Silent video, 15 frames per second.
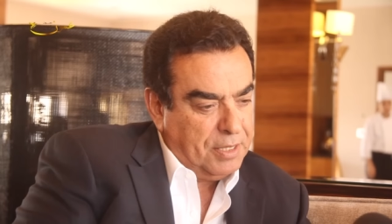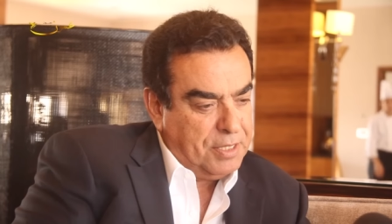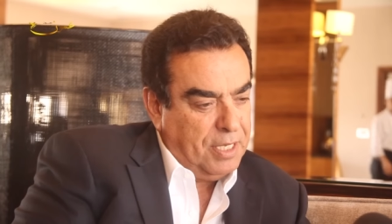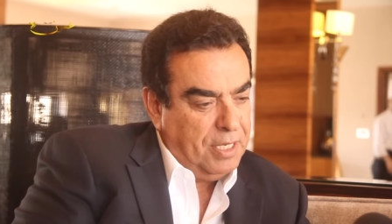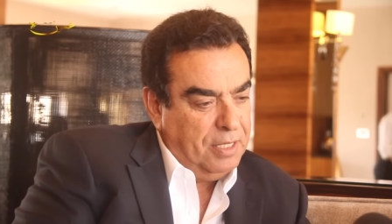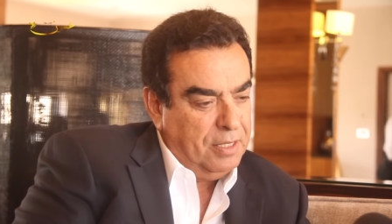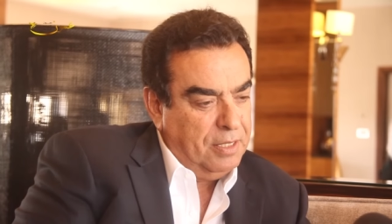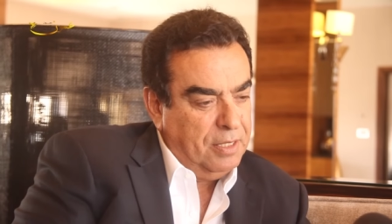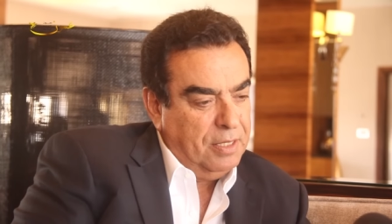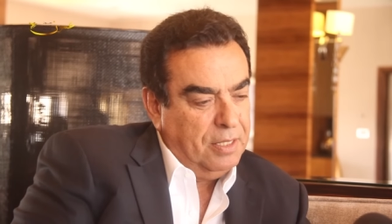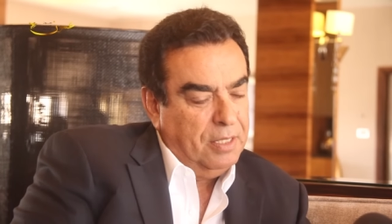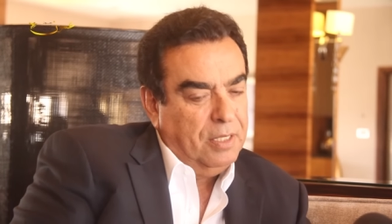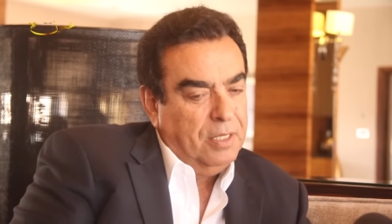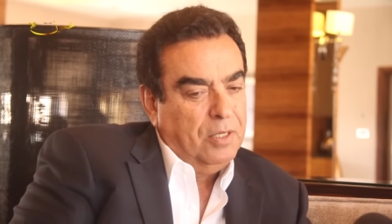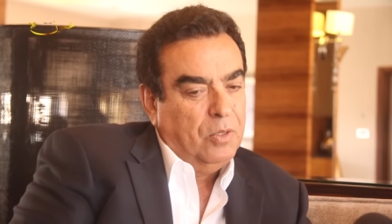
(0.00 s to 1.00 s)
حسين
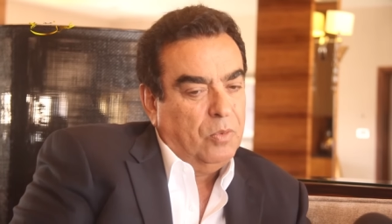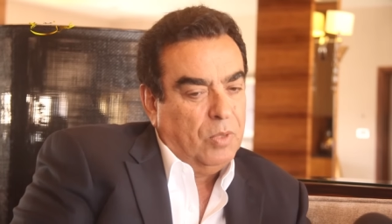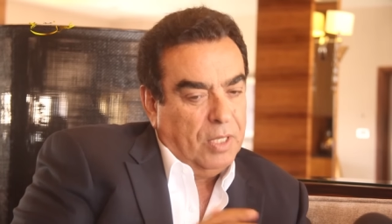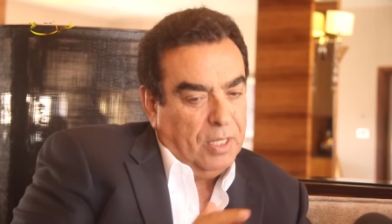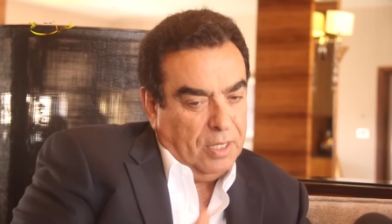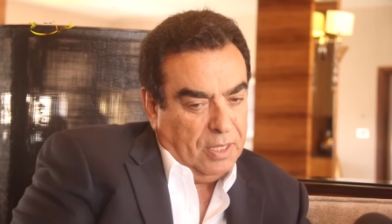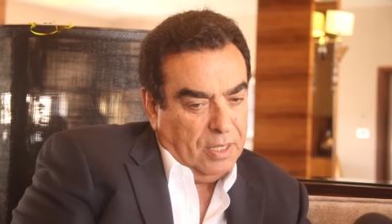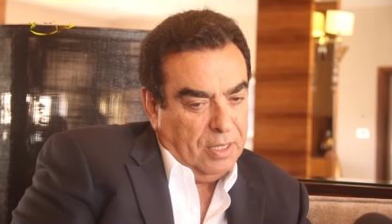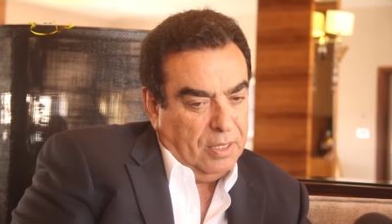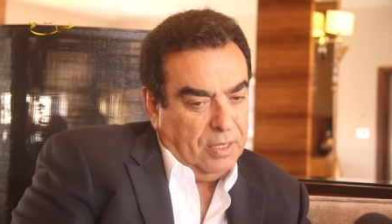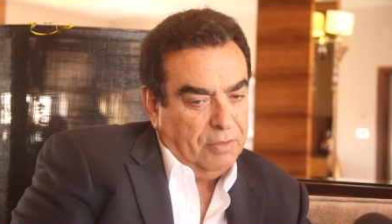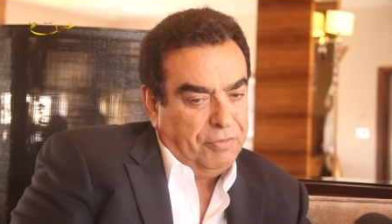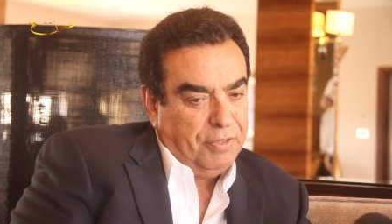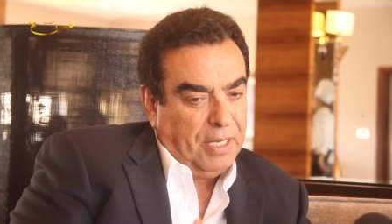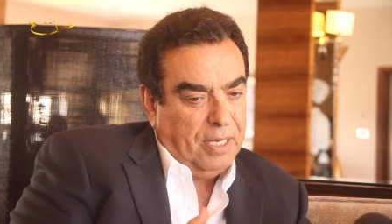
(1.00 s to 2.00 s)

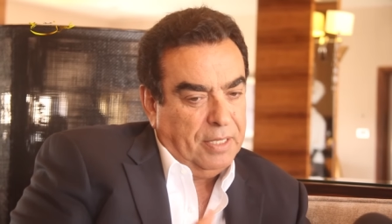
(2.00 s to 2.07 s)
وفي